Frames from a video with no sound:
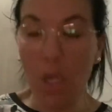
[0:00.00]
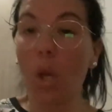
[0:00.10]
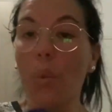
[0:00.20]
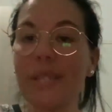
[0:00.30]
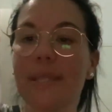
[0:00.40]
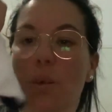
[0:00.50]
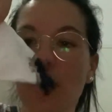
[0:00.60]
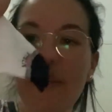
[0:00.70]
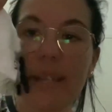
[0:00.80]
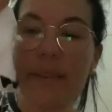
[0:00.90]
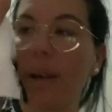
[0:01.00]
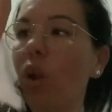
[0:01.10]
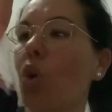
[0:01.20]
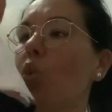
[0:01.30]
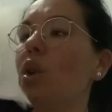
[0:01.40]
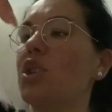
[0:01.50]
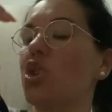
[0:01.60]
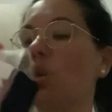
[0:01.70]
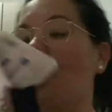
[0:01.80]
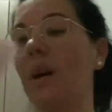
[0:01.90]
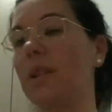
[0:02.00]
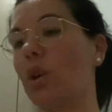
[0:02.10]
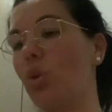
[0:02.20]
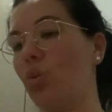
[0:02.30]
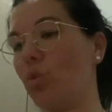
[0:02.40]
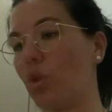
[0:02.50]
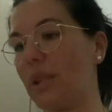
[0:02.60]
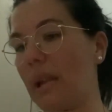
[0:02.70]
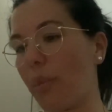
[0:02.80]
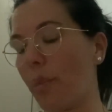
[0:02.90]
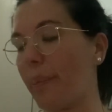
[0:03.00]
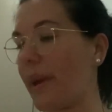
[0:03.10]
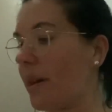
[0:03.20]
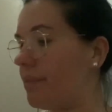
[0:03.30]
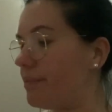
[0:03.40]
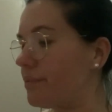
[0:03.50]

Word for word: questi qui venivano 1,50 ognuno della Pompea,